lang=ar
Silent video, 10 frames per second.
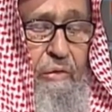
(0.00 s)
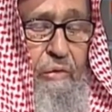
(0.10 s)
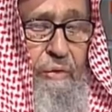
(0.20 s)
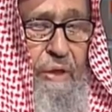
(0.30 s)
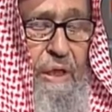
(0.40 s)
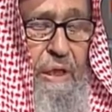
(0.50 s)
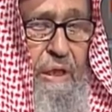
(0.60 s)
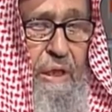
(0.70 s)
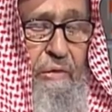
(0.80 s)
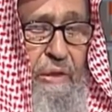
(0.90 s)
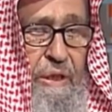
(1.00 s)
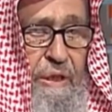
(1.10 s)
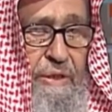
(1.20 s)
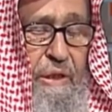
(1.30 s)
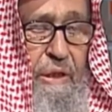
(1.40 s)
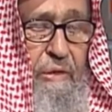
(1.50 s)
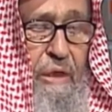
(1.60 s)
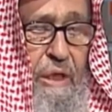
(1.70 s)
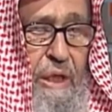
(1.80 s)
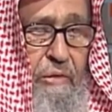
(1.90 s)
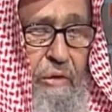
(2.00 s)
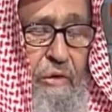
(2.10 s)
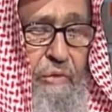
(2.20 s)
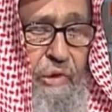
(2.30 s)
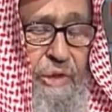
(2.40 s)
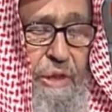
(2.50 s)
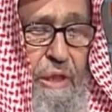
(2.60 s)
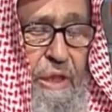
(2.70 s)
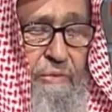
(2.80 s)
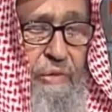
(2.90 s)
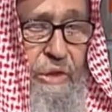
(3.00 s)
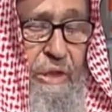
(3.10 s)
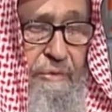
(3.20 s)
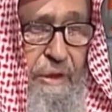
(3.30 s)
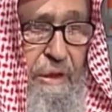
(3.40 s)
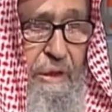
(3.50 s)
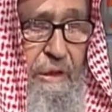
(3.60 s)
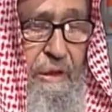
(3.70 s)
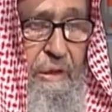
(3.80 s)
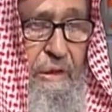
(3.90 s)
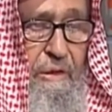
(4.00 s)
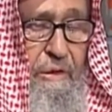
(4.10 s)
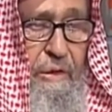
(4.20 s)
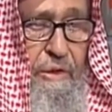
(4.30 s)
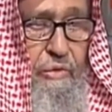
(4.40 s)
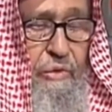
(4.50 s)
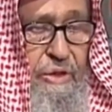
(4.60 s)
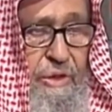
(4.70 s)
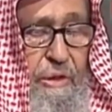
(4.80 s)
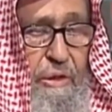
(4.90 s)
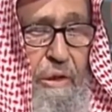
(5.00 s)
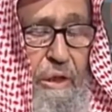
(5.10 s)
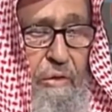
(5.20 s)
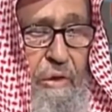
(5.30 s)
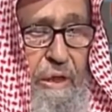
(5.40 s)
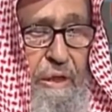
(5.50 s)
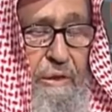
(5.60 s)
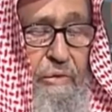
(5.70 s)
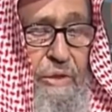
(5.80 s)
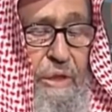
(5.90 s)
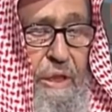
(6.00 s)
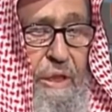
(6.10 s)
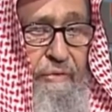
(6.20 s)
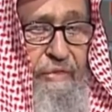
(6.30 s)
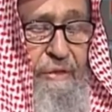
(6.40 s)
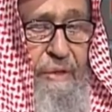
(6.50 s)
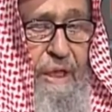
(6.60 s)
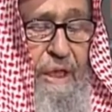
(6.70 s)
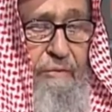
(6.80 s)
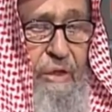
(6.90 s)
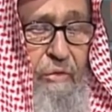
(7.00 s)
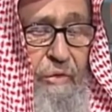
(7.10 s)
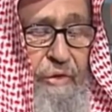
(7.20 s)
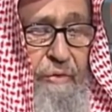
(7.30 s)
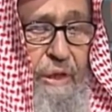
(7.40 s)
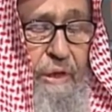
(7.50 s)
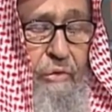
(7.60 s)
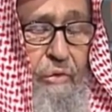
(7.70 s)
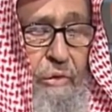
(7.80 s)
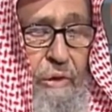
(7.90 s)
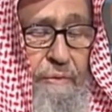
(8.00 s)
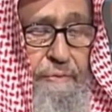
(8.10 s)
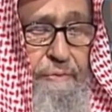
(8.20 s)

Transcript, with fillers: ومعنى قوله جل وعلا وهو محسن أي متبع للرسول صلى الله عليه وسلم فيما يعمل وفيما يقول